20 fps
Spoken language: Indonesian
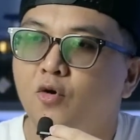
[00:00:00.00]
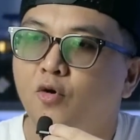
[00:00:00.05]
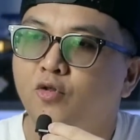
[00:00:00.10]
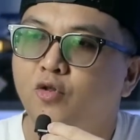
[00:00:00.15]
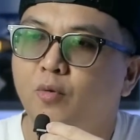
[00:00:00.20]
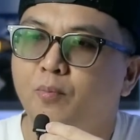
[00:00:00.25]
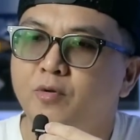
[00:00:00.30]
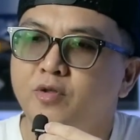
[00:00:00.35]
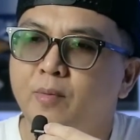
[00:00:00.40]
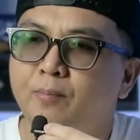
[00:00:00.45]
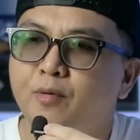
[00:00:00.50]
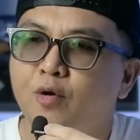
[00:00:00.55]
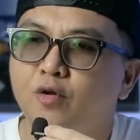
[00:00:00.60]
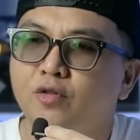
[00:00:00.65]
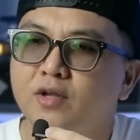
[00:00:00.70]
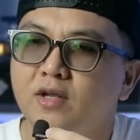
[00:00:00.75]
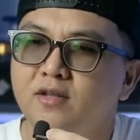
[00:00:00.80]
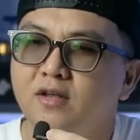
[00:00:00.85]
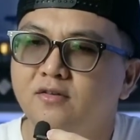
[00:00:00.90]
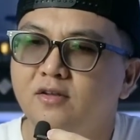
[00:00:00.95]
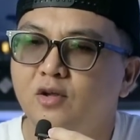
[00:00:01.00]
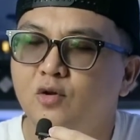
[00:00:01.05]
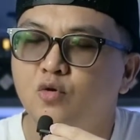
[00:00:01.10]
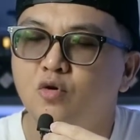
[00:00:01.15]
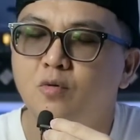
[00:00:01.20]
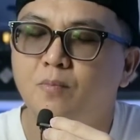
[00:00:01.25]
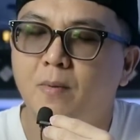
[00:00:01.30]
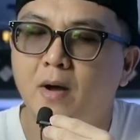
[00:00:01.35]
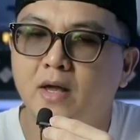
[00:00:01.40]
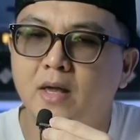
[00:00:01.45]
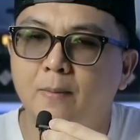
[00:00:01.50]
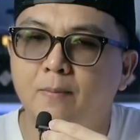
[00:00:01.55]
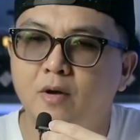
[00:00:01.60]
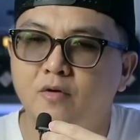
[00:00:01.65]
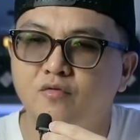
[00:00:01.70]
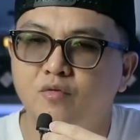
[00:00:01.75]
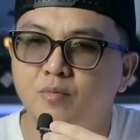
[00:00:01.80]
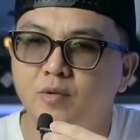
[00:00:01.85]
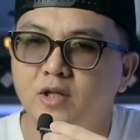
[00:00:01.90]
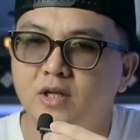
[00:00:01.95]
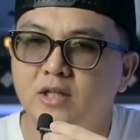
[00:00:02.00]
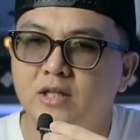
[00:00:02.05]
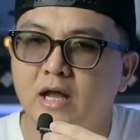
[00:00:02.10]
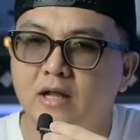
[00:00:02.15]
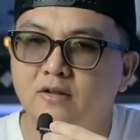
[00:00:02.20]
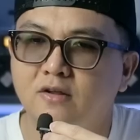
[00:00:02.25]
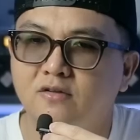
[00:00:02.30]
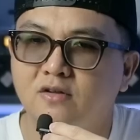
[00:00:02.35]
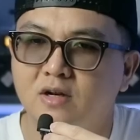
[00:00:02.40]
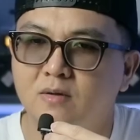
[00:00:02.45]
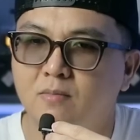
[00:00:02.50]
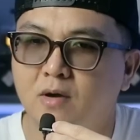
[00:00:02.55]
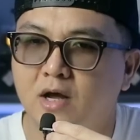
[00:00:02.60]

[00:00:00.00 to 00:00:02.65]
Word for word: untuk menyemprotannya sih gue pakai parfum ini di atas 5